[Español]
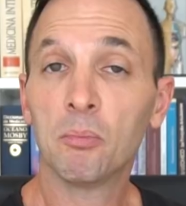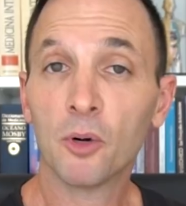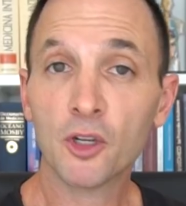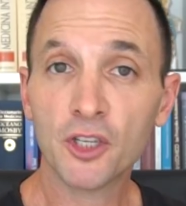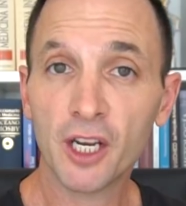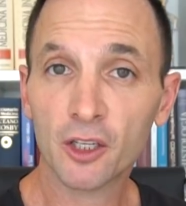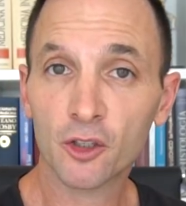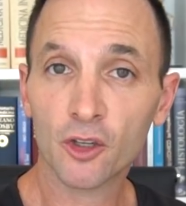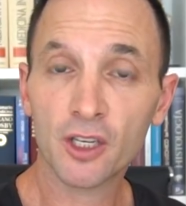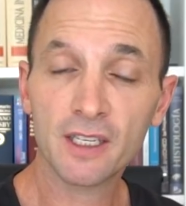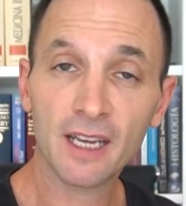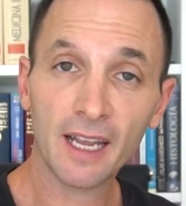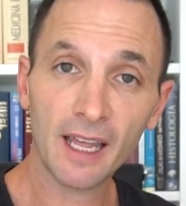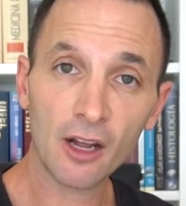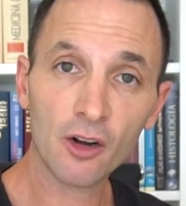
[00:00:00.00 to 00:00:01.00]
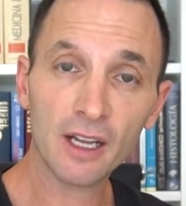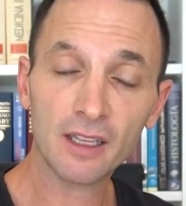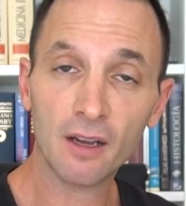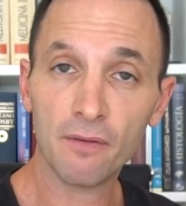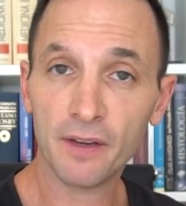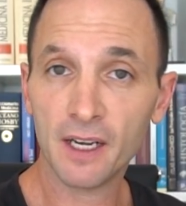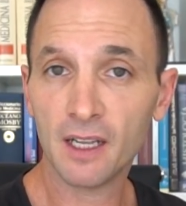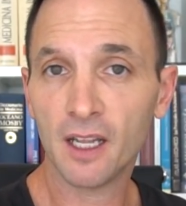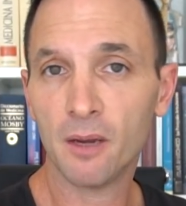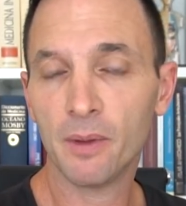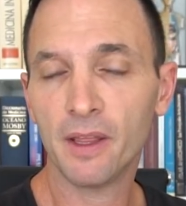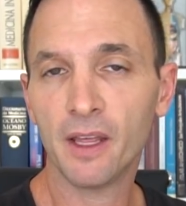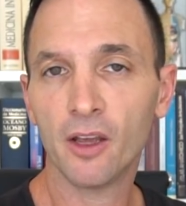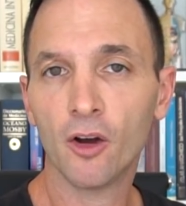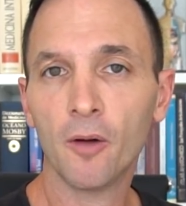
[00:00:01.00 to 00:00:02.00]
Por cierto, si se quedaron hasta el final del
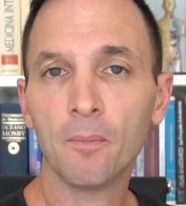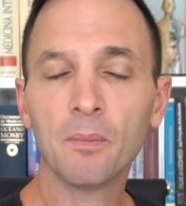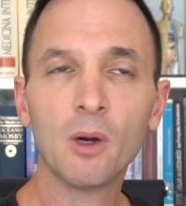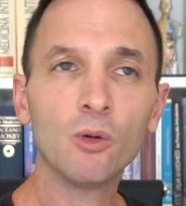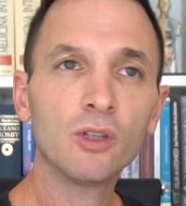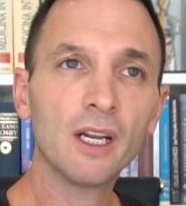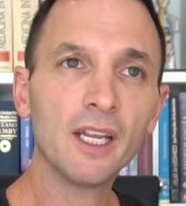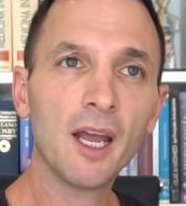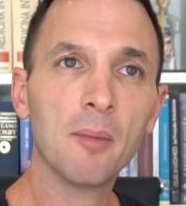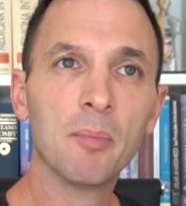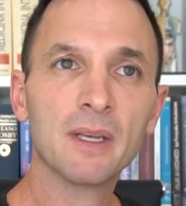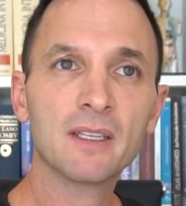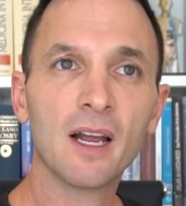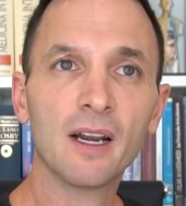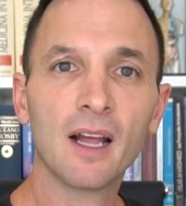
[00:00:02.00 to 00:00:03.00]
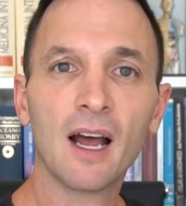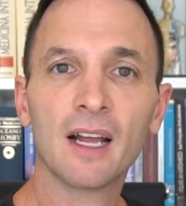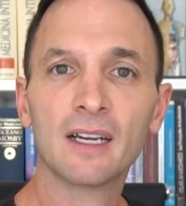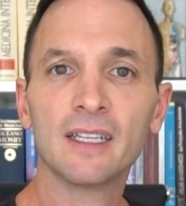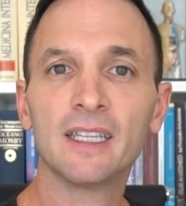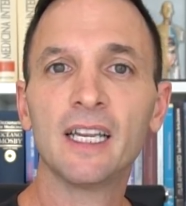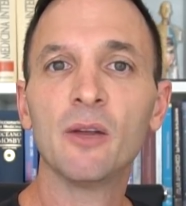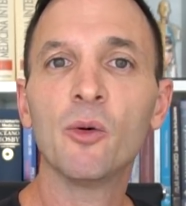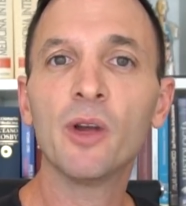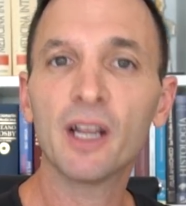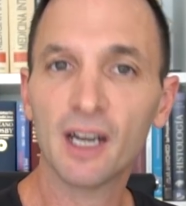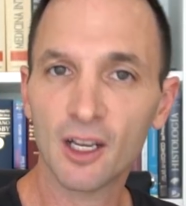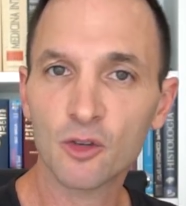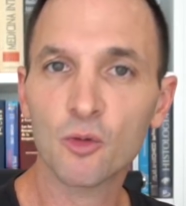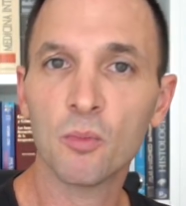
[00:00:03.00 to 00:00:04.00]
video, me gustaría empezar a
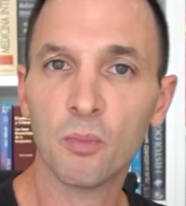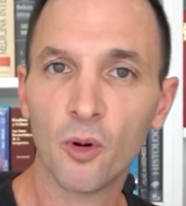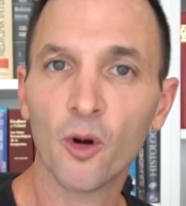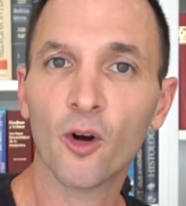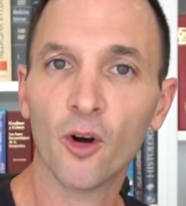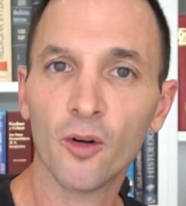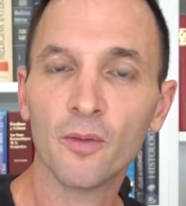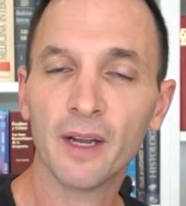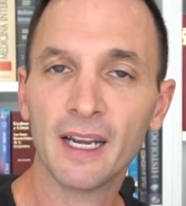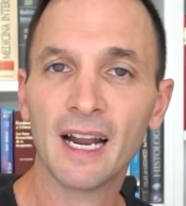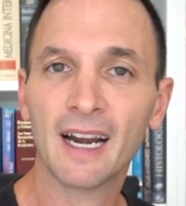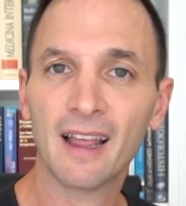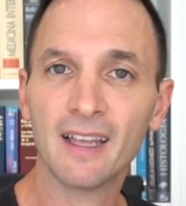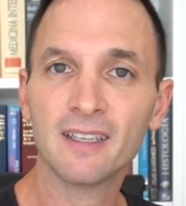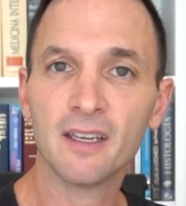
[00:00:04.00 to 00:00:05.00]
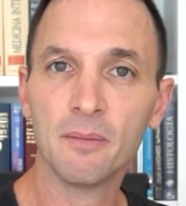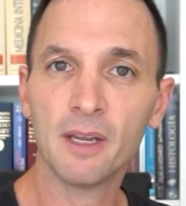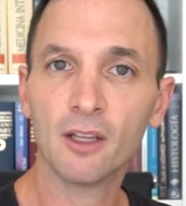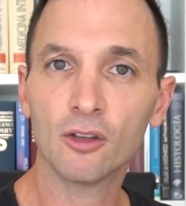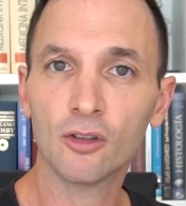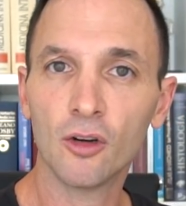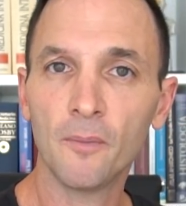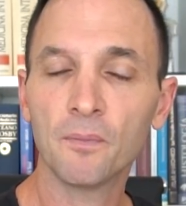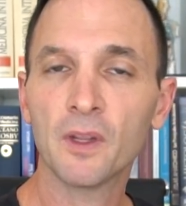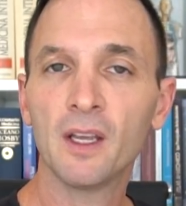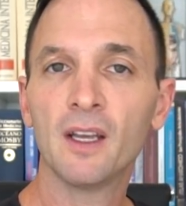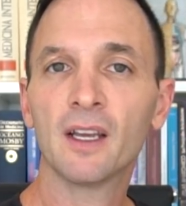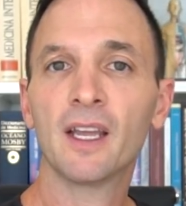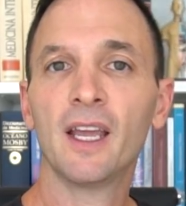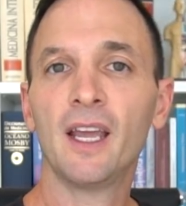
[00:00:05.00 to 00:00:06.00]
retribuirles un poco en agradecimiento
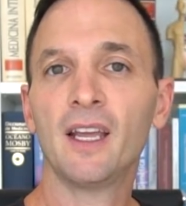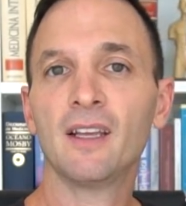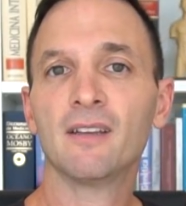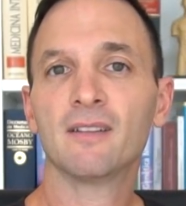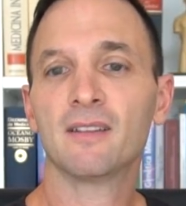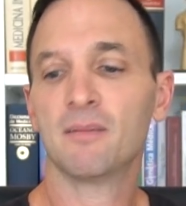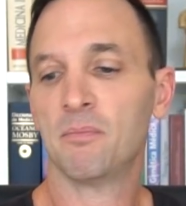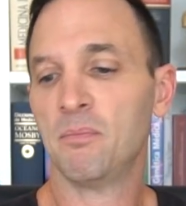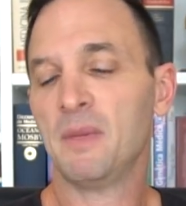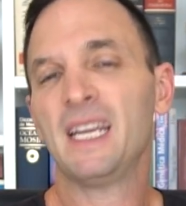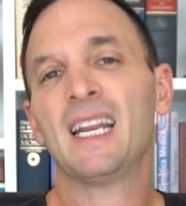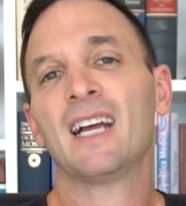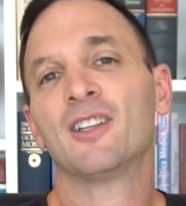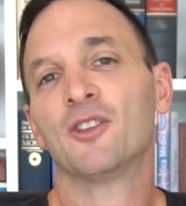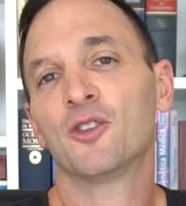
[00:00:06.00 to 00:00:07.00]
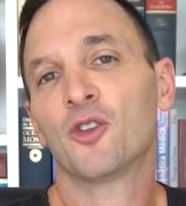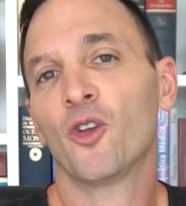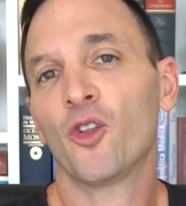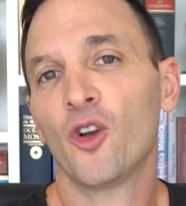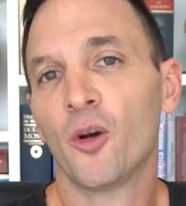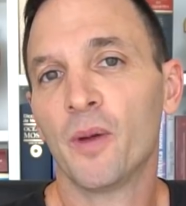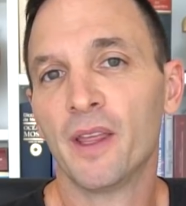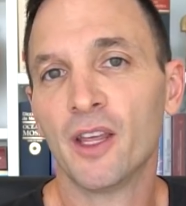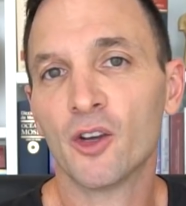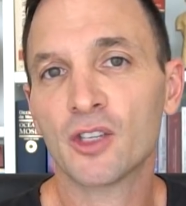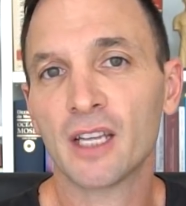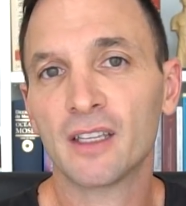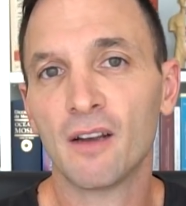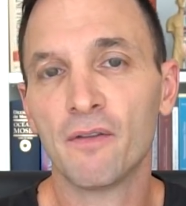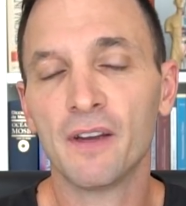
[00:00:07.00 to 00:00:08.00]
que miran todos los videos
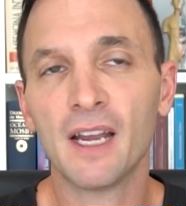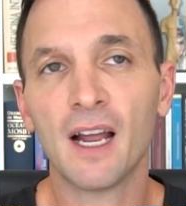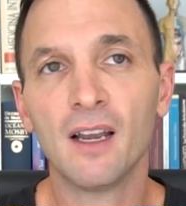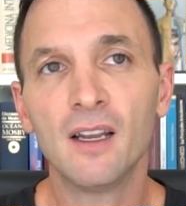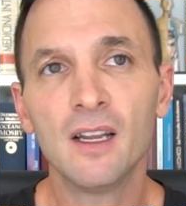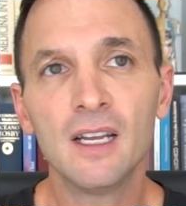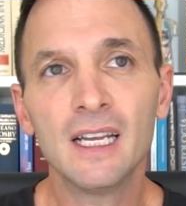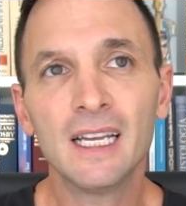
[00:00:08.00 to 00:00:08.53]
hasta el final